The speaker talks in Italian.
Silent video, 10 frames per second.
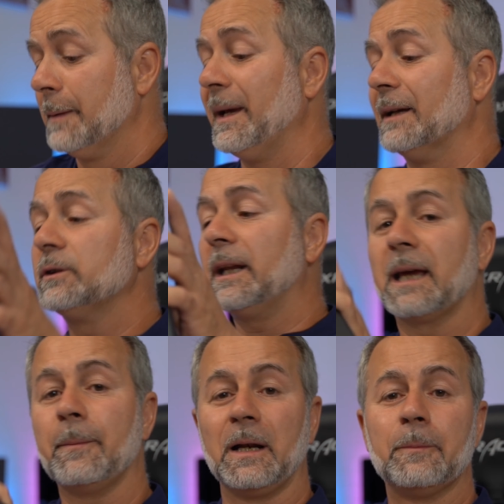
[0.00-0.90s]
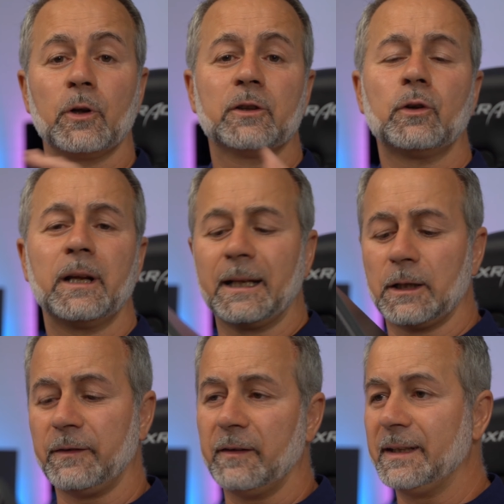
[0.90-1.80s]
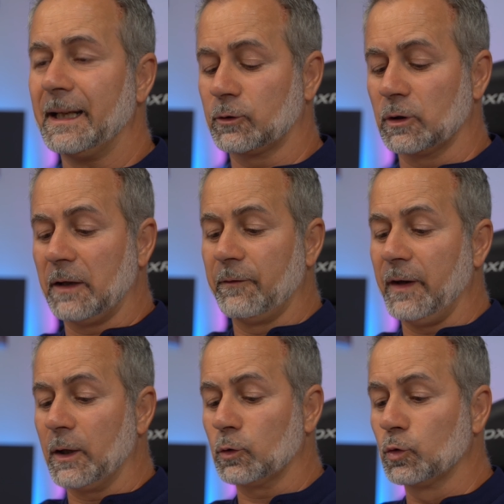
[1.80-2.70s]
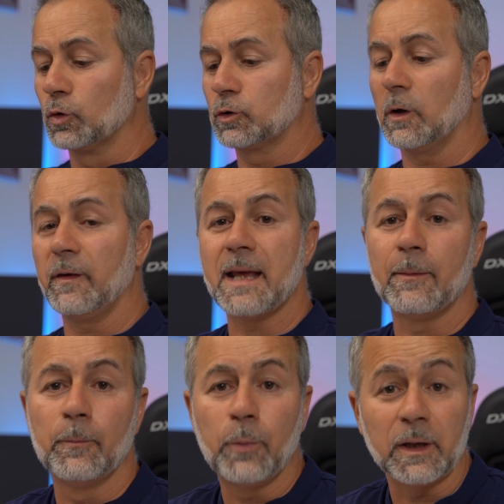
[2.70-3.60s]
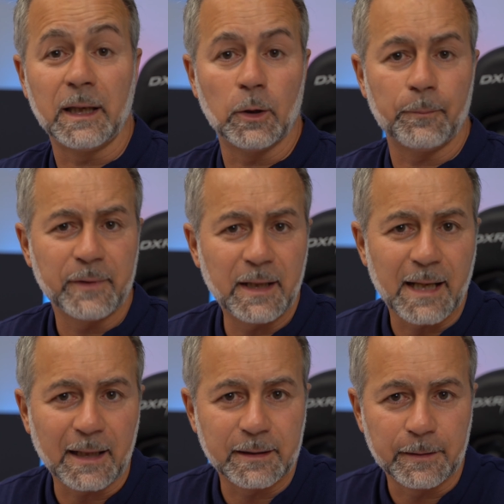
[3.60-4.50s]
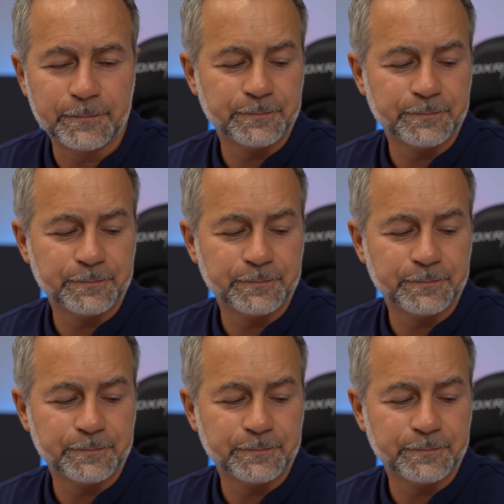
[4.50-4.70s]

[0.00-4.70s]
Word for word: Bene, vuol dire che per il proiettore credo di avervi detto davvero tutto, vediamo un pochino i dati.